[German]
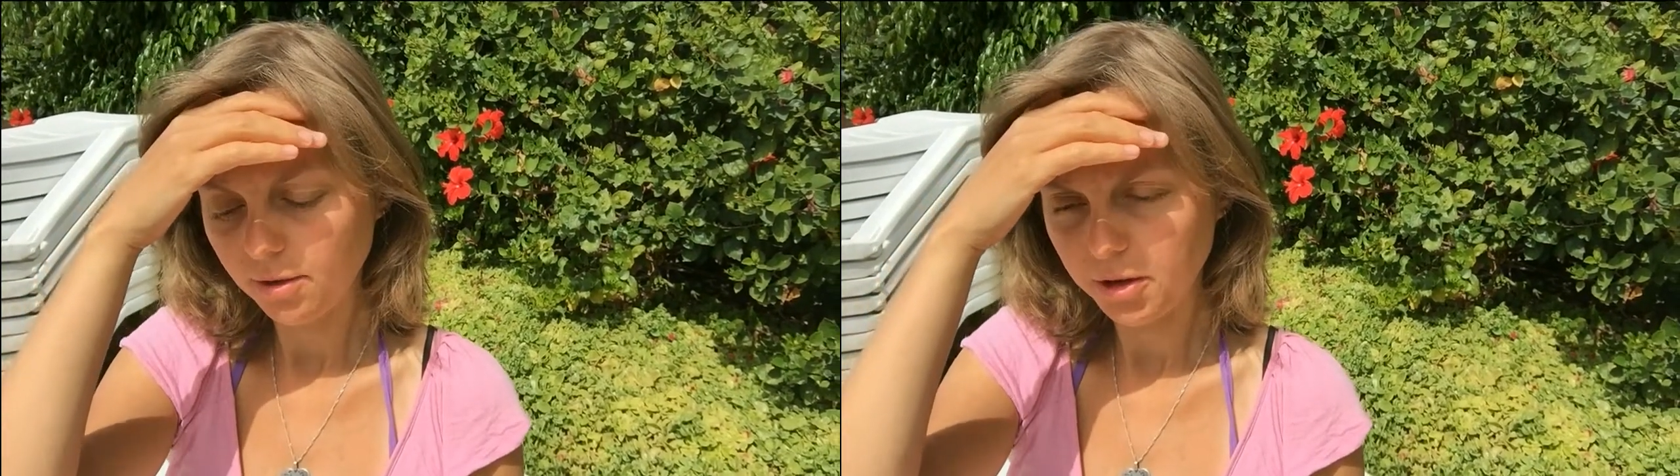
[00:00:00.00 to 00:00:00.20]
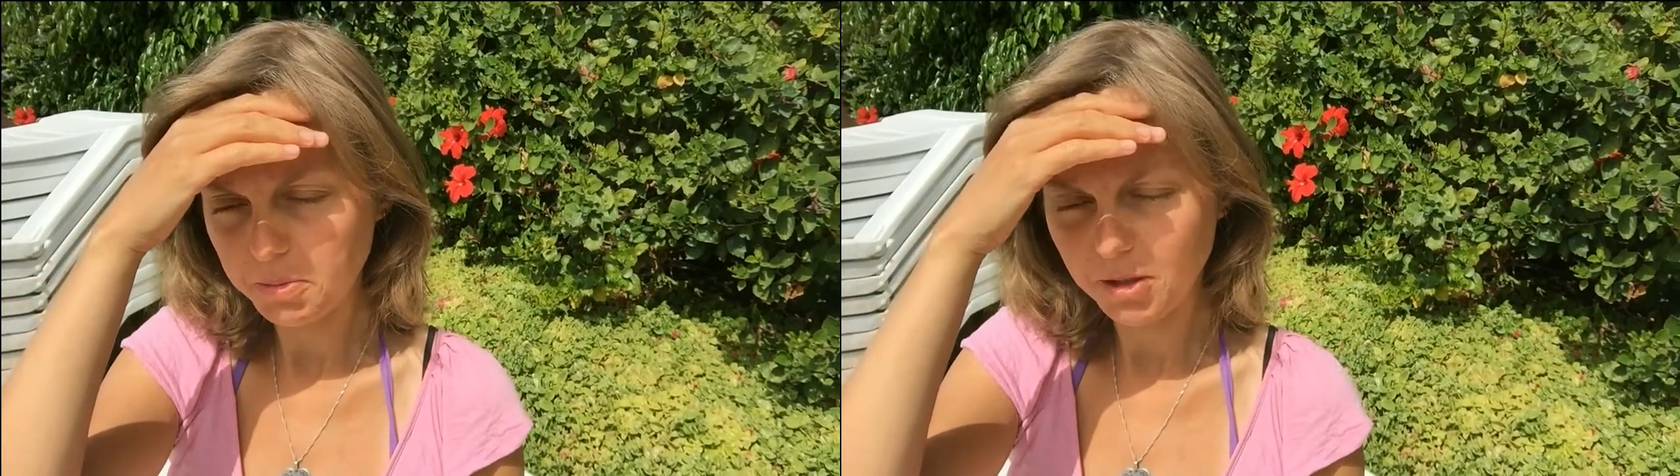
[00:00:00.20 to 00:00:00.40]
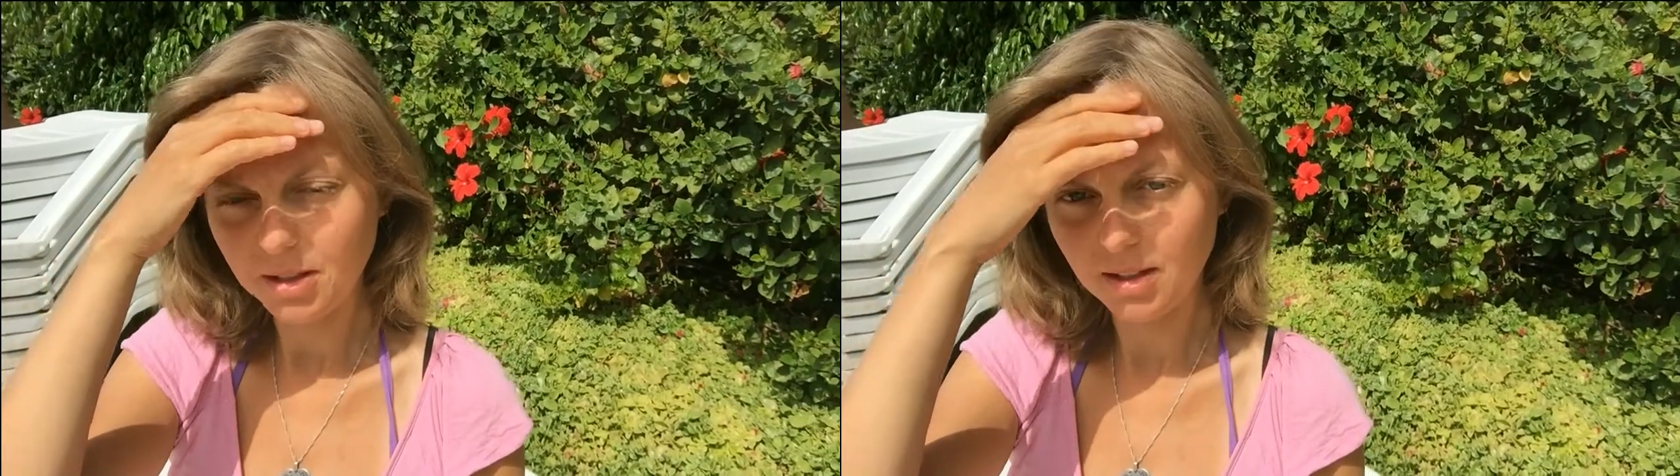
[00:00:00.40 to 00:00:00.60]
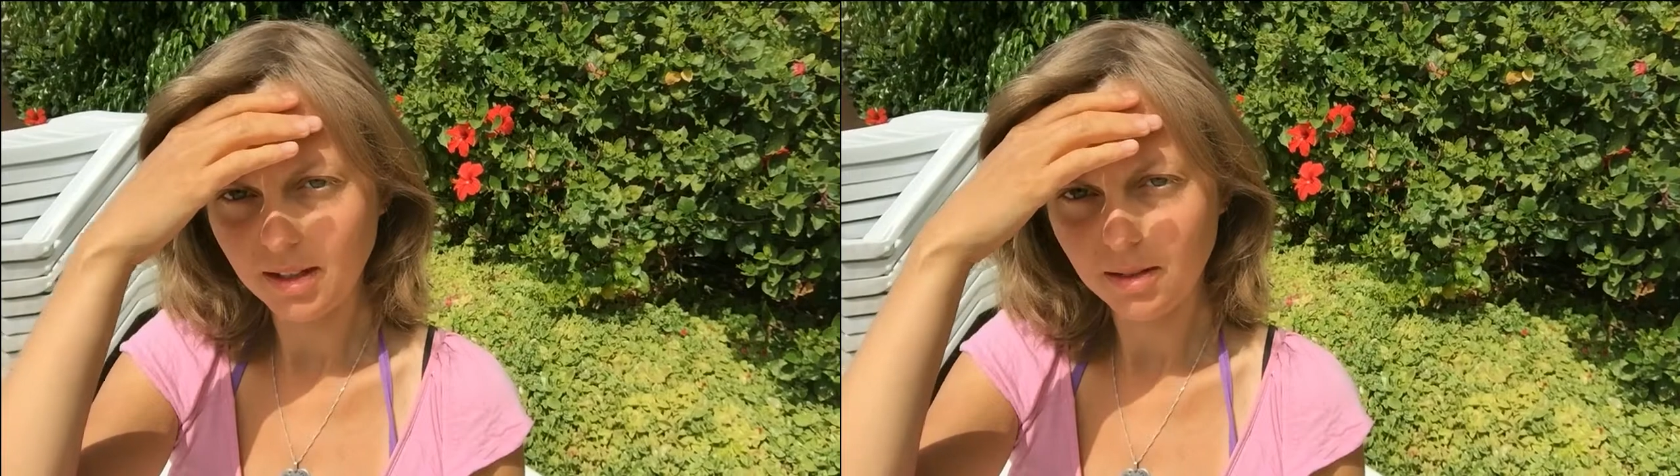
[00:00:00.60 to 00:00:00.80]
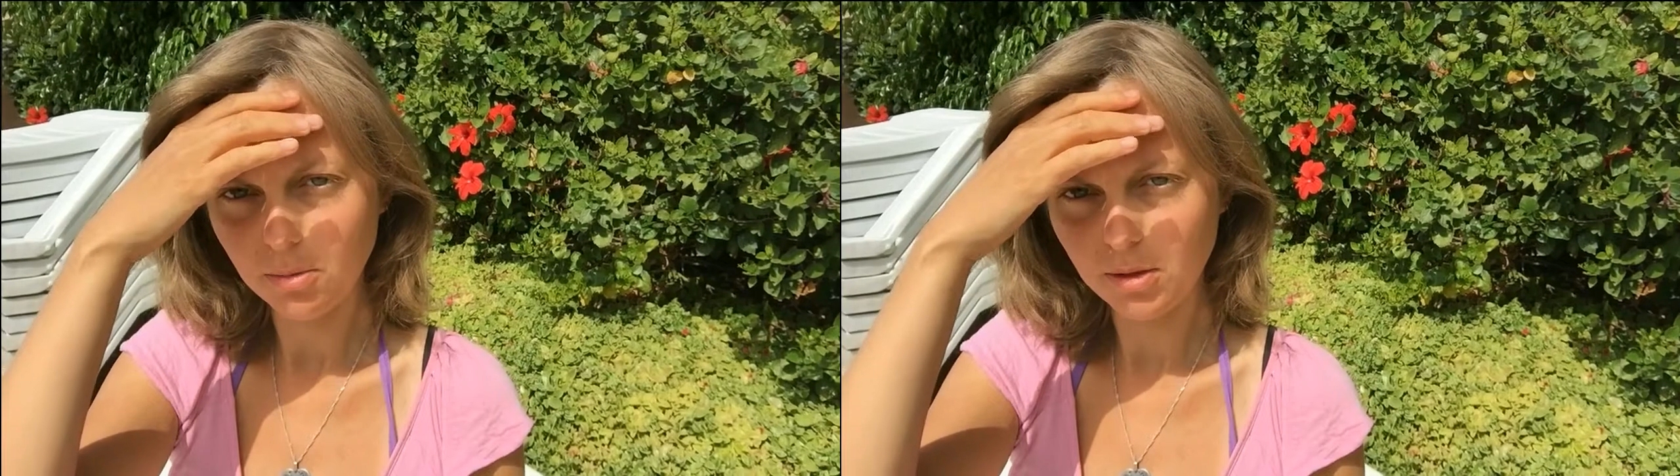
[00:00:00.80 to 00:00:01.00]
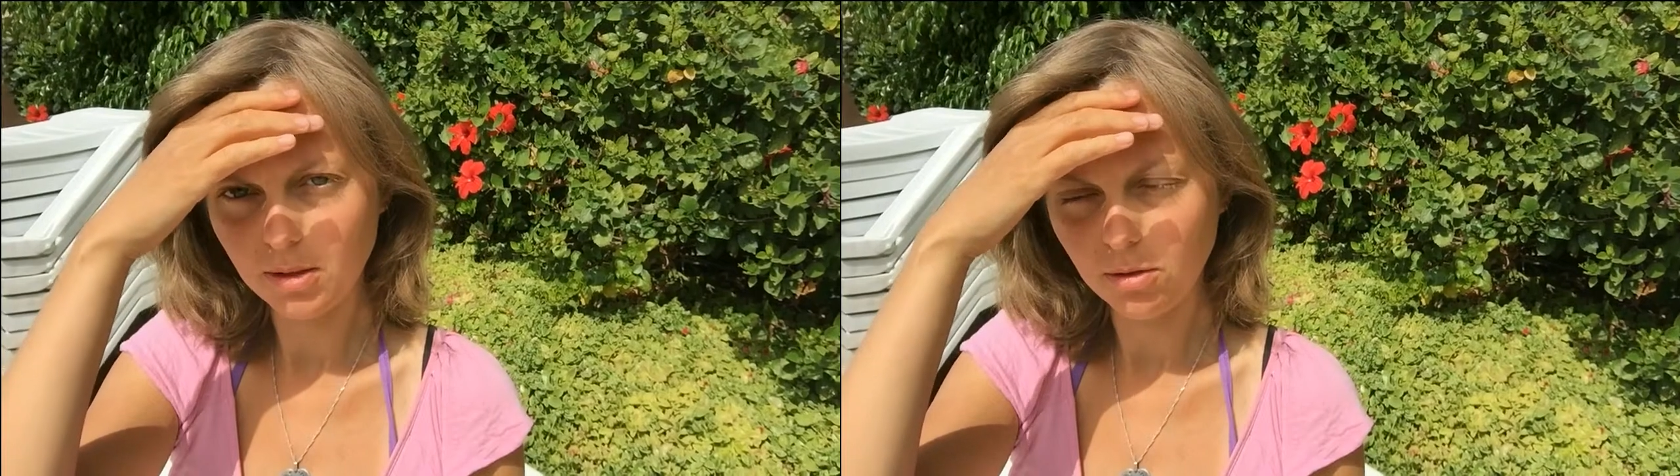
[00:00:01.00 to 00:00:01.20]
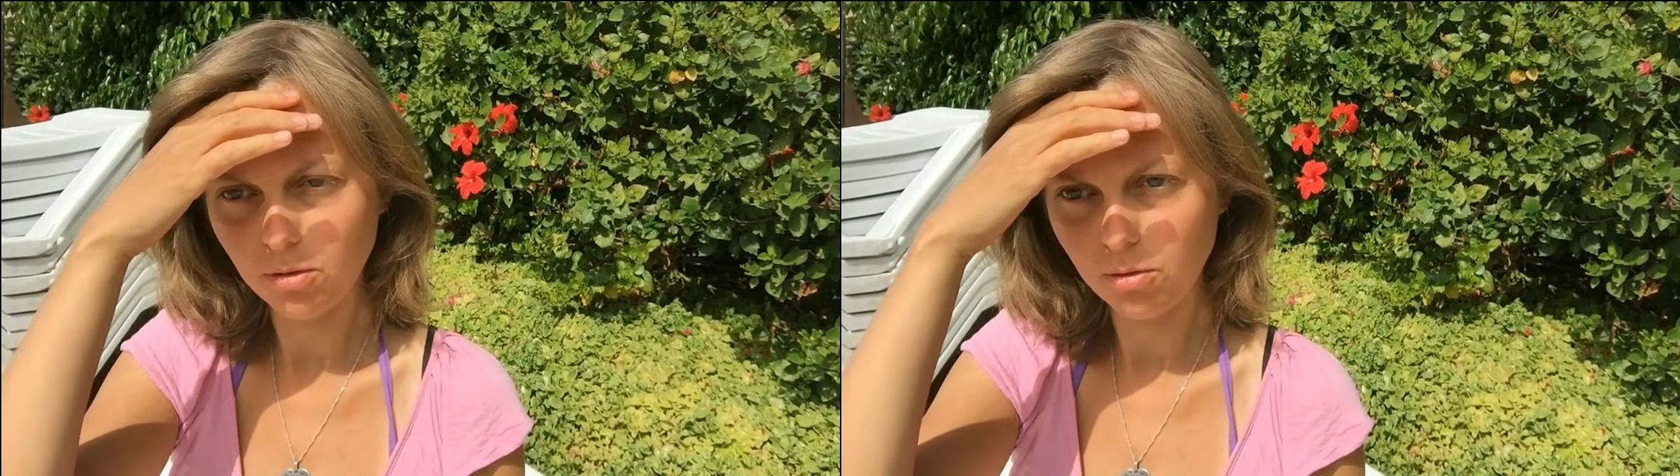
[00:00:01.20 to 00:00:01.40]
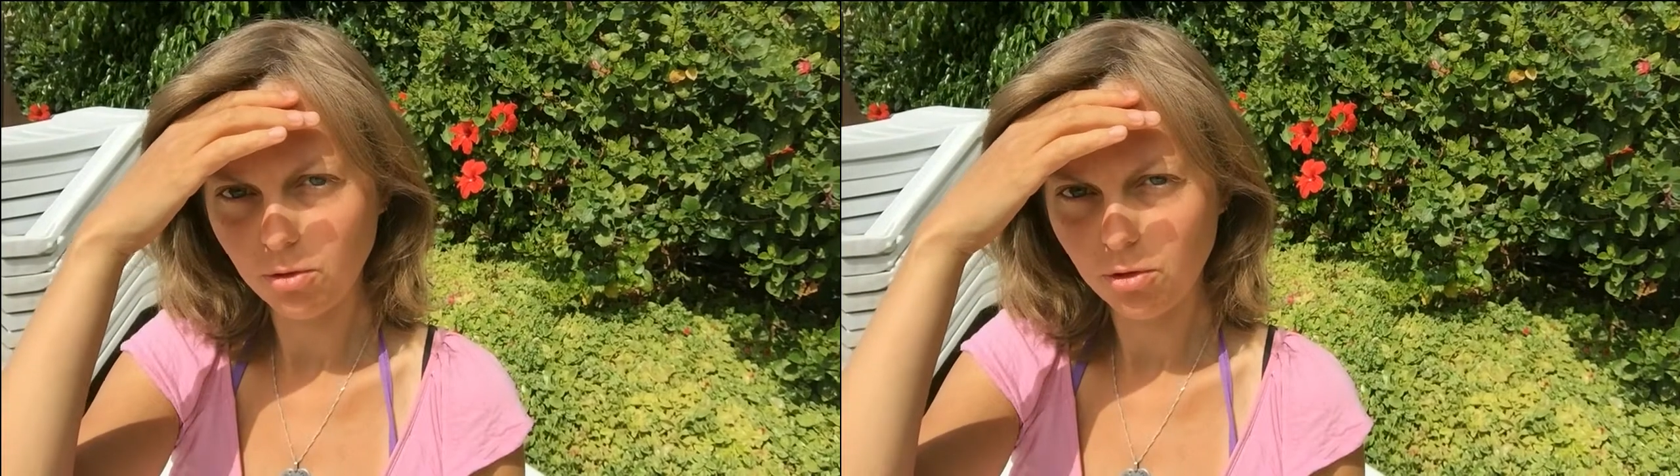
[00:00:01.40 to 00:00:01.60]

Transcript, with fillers: fällt mir das echt ein bisschen